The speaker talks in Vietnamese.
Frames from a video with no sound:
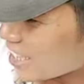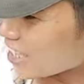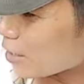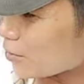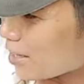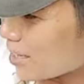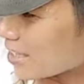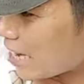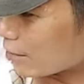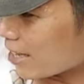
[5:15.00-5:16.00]
này thanh tùng
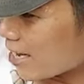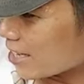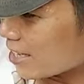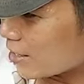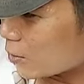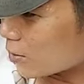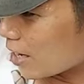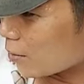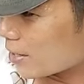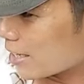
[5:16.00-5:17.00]
à, tạo tác à, vô
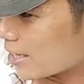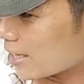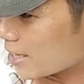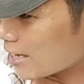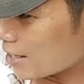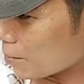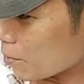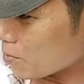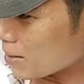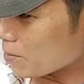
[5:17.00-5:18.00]
chậu này à, đã được
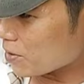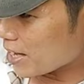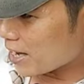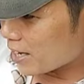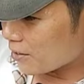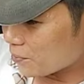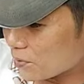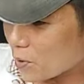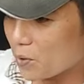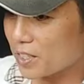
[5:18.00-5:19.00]
bốn năm rồi nha
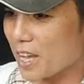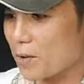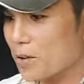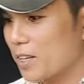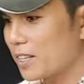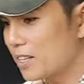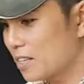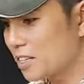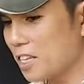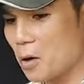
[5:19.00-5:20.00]
thùng chậu rồi
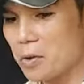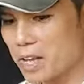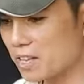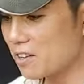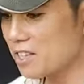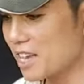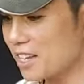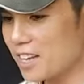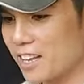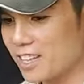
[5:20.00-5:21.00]
cái chậu này do
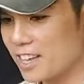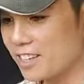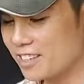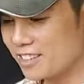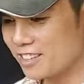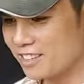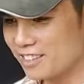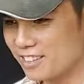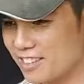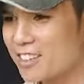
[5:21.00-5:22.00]
gì nặng nha
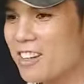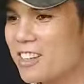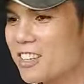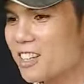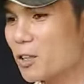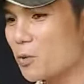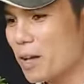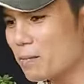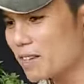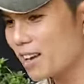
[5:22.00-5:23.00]
chứ có khi thanh
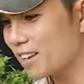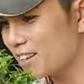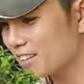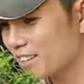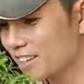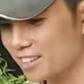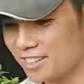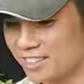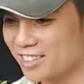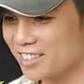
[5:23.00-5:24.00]
tùng em mới đây lên
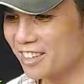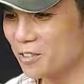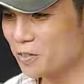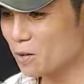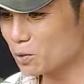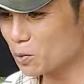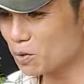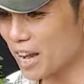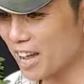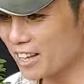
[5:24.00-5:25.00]
nó cũng không
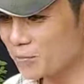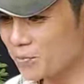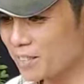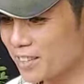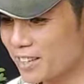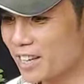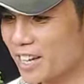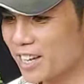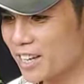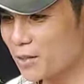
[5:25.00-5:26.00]
xúc ra
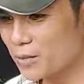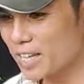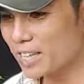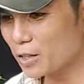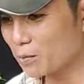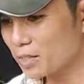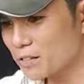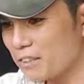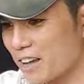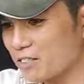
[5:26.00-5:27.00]
cái này lúc nãy thanh tùng
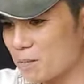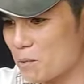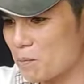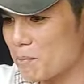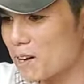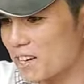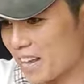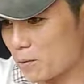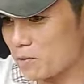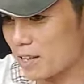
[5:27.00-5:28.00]
đưa vào thì một bơ
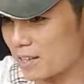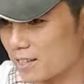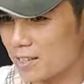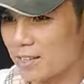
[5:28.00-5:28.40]
nặng quý chị